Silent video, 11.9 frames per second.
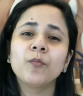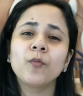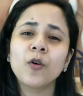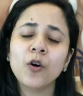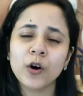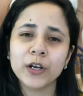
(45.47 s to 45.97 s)

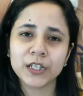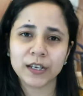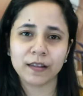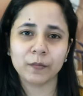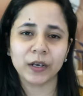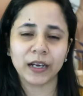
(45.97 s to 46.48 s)
बहुत
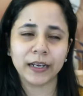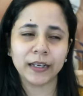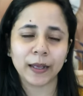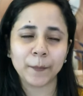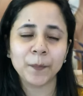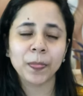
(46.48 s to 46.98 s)
चीज़ें मंगाई
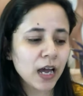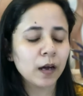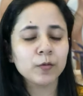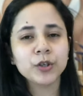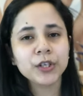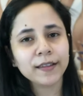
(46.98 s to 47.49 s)
थी
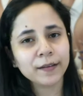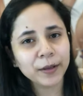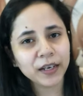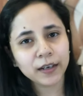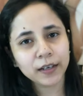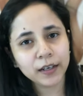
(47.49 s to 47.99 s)
अब जो चीज़ें
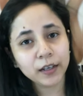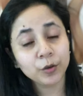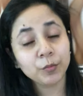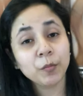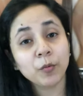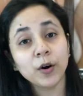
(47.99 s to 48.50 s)
मैंने ख़रीदी
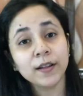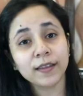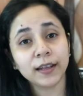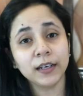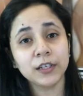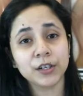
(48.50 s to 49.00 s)
उनमें बहुत सारी